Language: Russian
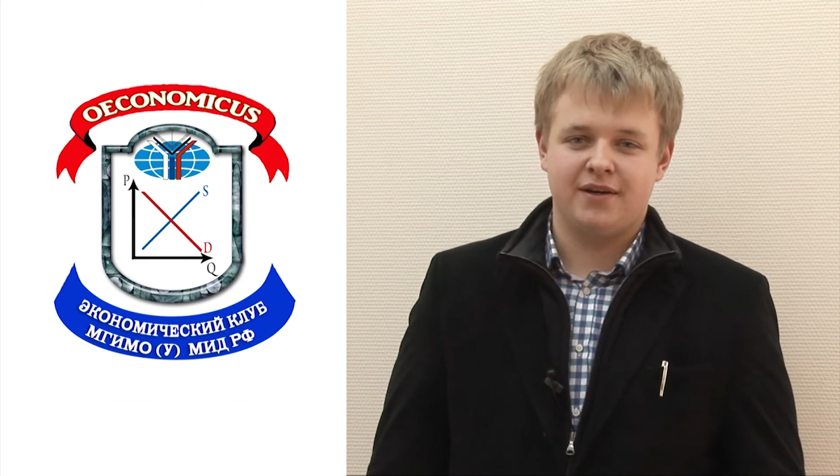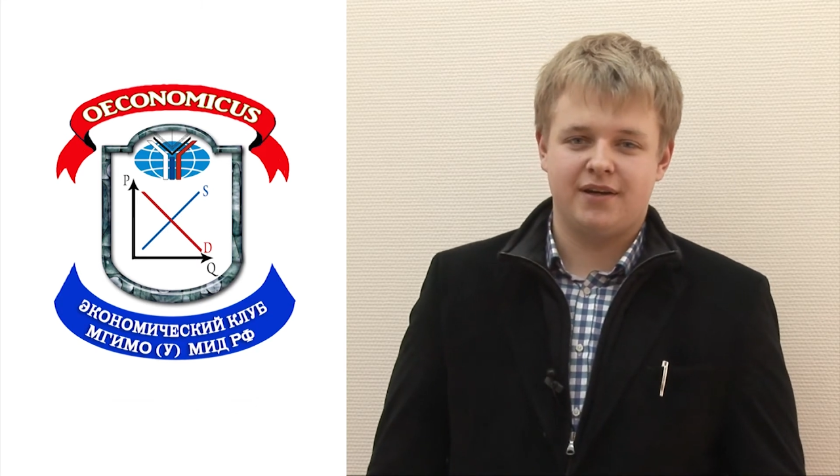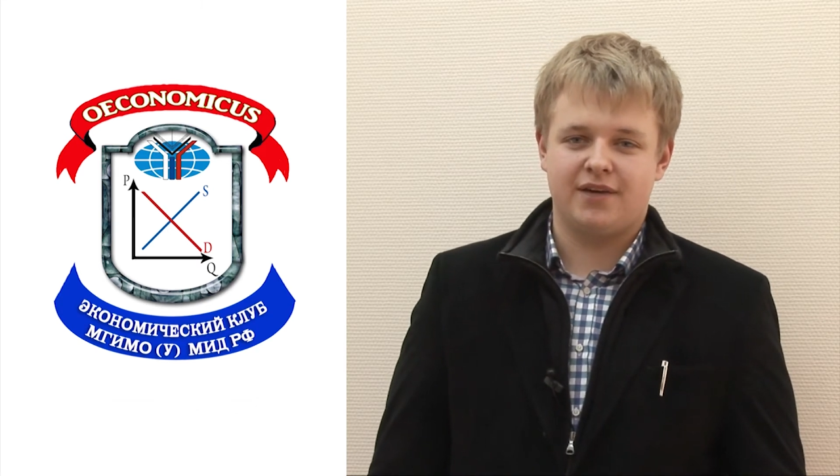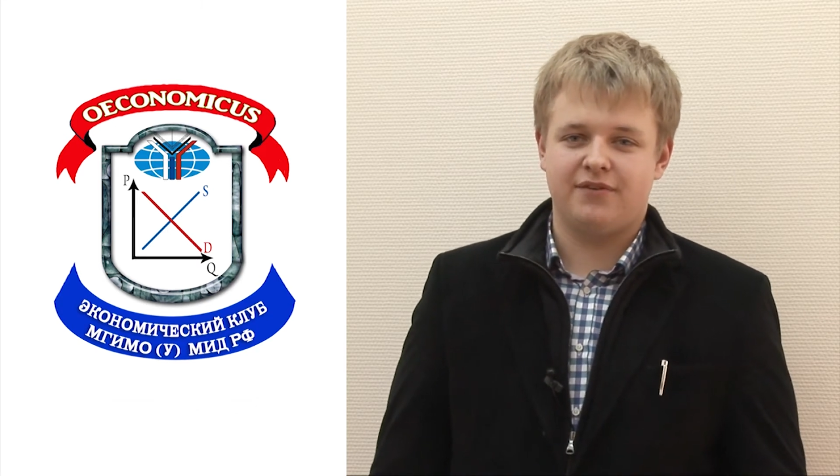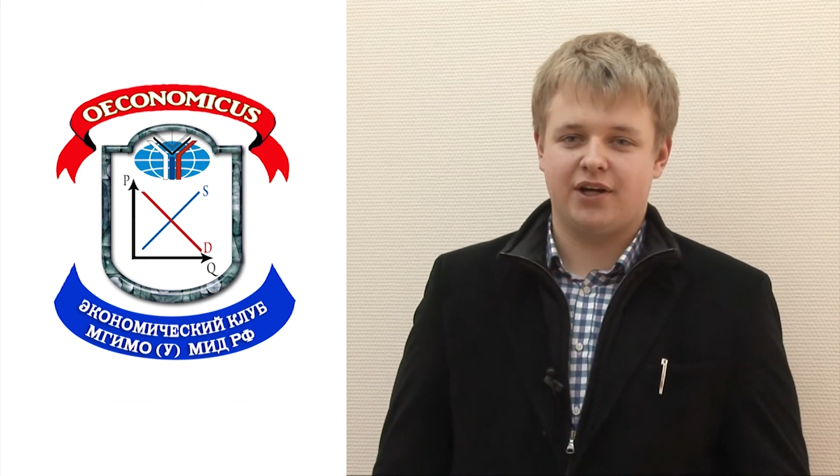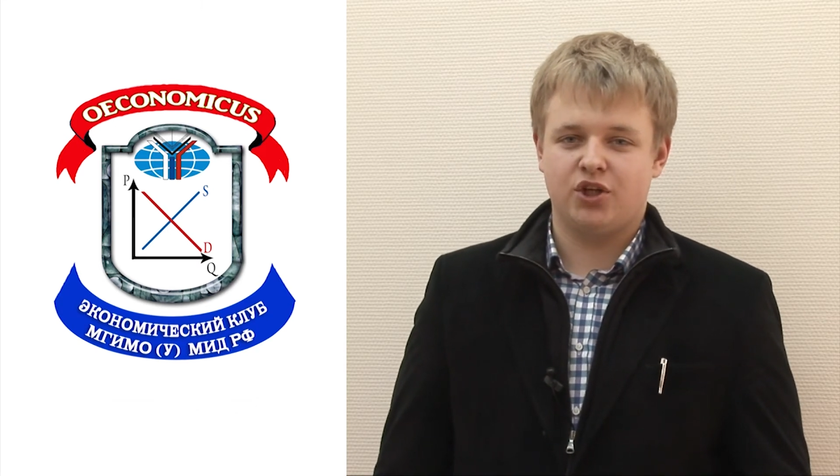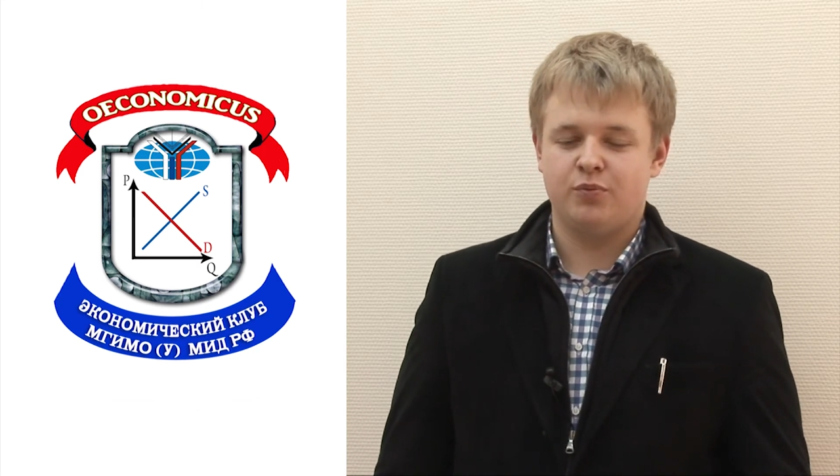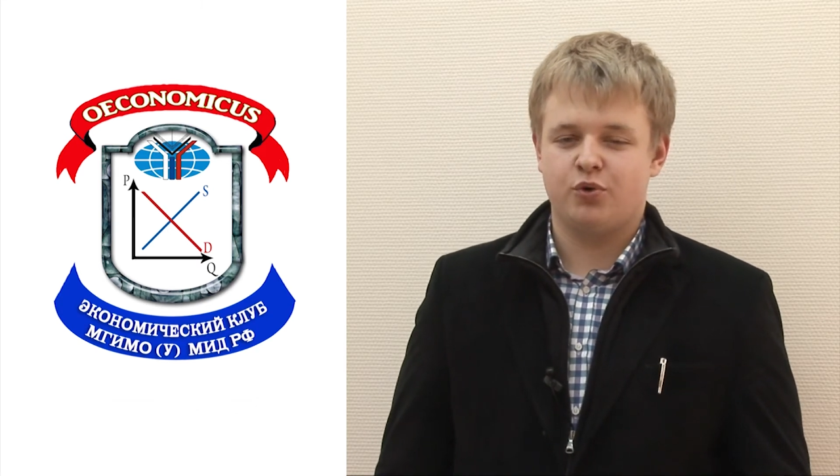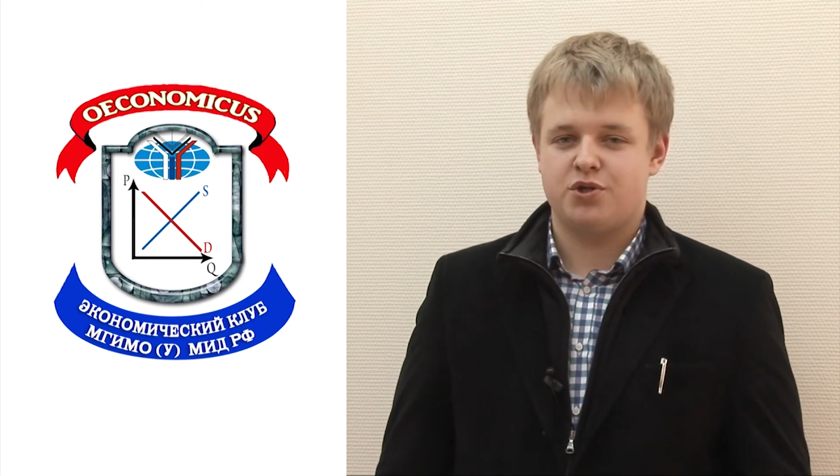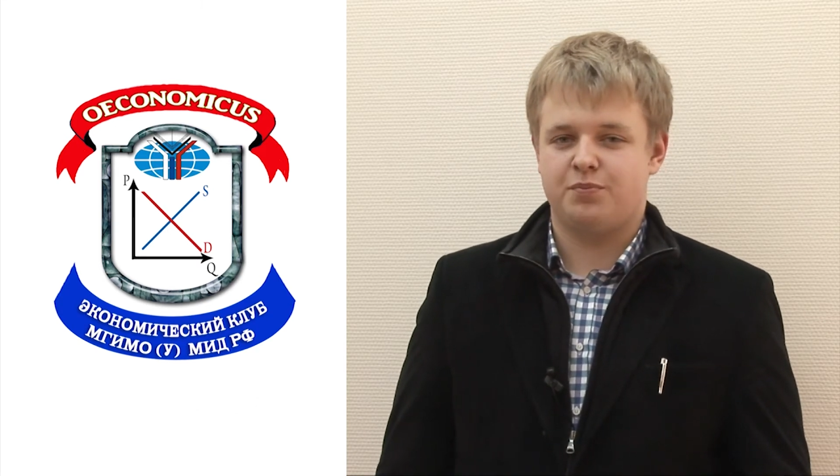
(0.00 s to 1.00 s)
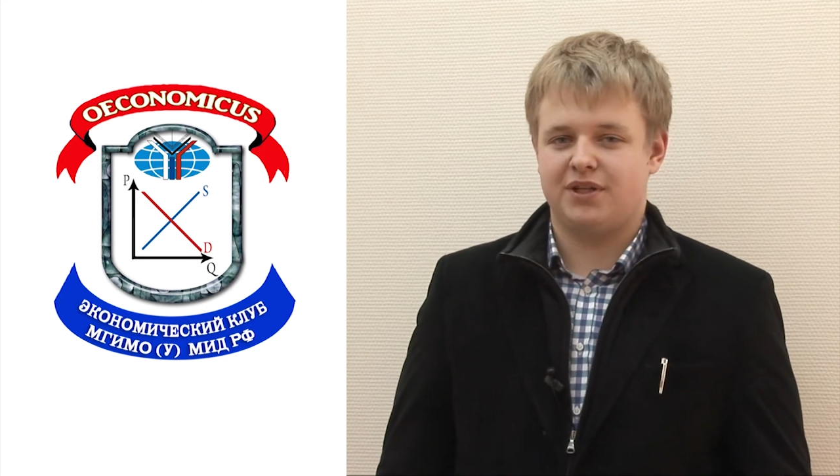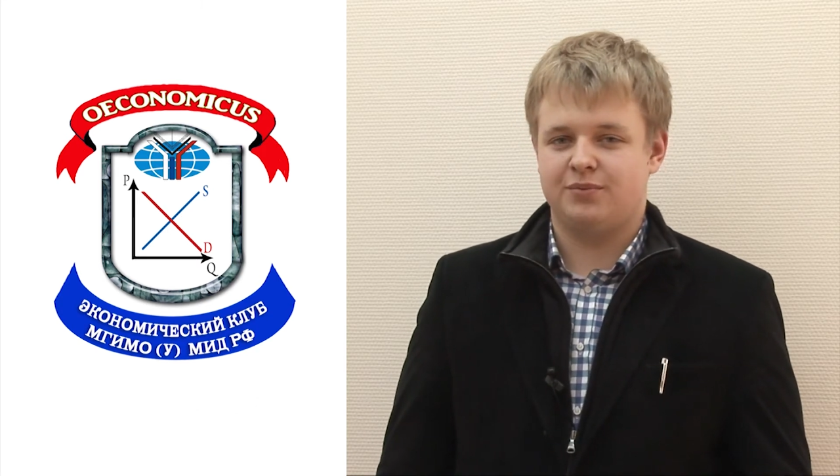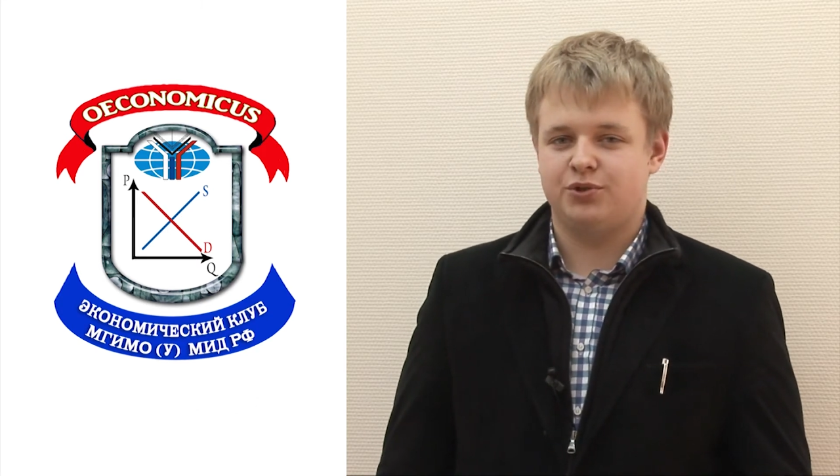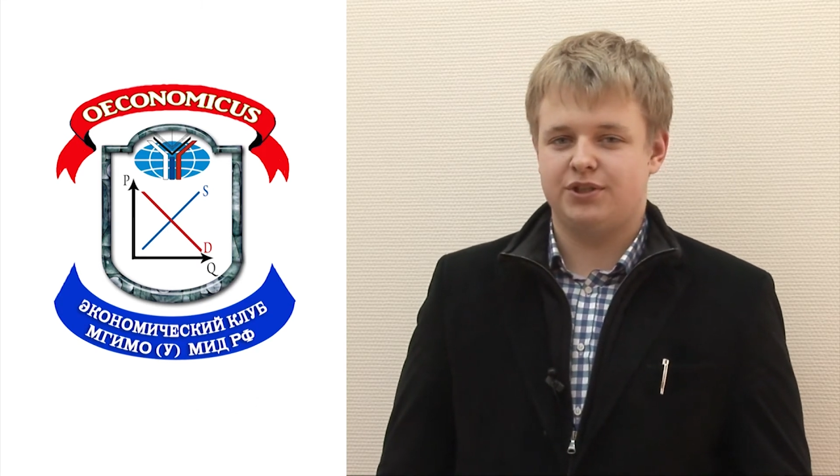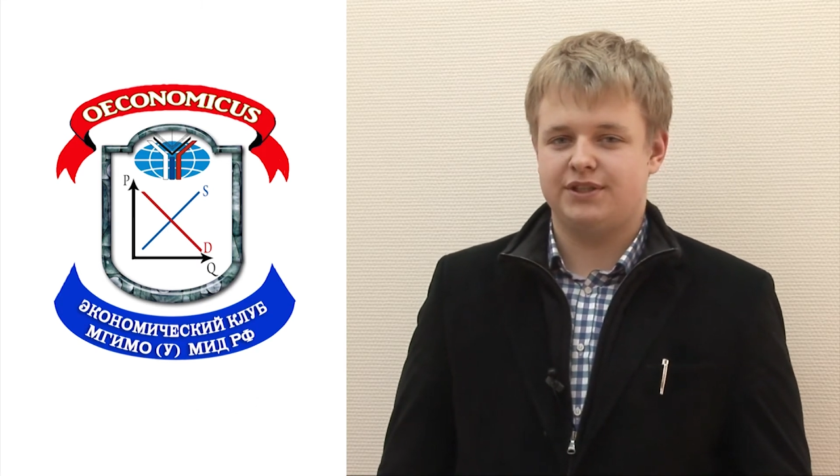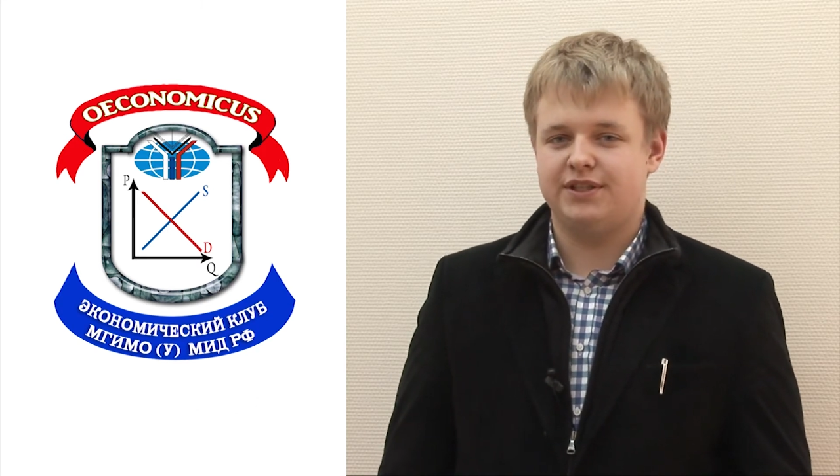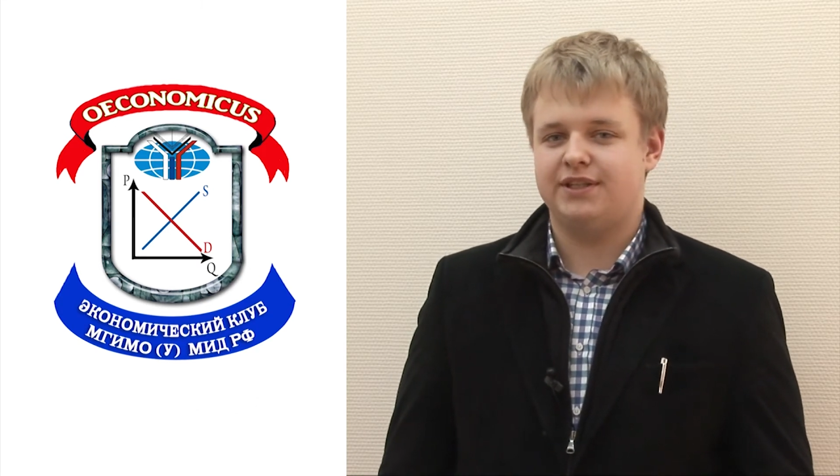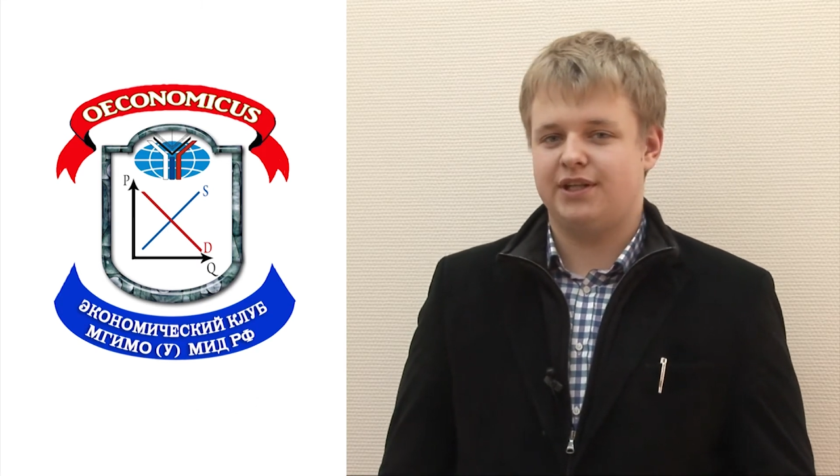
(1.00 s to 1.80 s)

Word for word: Я в экономикусе, потому что здесь